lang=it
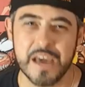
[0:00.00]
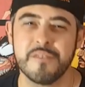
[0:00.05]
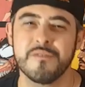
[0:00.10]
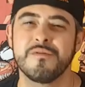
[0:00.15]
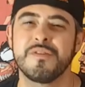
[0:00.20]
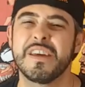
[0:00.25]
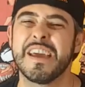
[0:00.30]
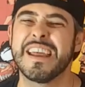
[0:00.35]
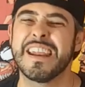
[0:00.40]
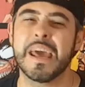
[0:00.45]

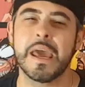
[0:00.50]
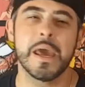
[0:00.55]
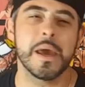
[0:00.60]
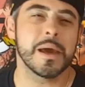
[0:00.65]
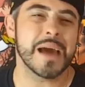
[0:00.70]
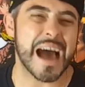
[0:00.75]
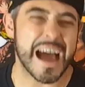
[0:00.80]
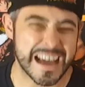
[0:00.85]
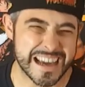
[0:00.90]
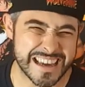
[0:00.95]
Viene
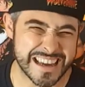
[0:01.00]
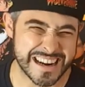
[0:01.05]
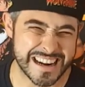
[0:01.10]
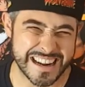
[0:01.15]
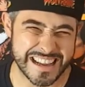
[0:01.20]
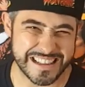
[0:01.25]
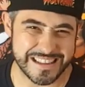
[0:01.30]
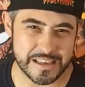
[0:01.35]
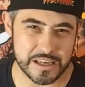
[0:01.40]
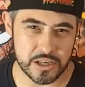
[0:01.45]

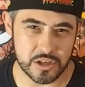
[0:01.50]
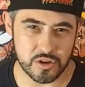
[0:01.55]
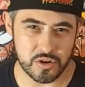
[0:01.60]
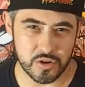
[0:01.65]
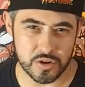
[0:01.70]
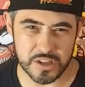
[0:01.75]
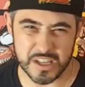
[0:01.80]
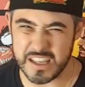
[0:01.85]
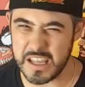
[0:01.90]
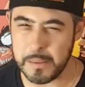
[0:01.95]

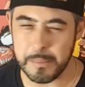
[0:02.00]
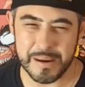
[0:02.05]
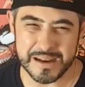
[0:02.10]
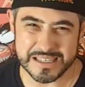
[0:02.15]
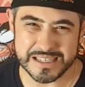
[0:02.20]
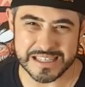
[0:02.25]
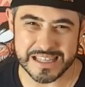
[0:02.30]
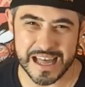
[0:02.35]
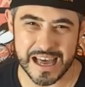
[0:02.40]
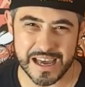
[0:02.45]
aggredito da dei
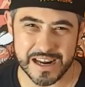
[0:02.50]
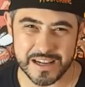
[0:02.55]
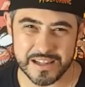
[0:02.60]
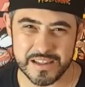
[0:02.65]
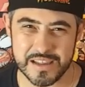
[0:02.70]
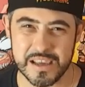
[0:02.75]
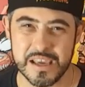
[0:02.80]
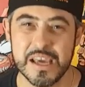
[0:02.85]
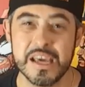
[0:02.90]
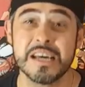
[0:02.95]

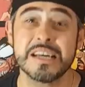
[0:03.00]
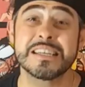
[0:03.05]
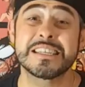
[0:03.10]
bastardi,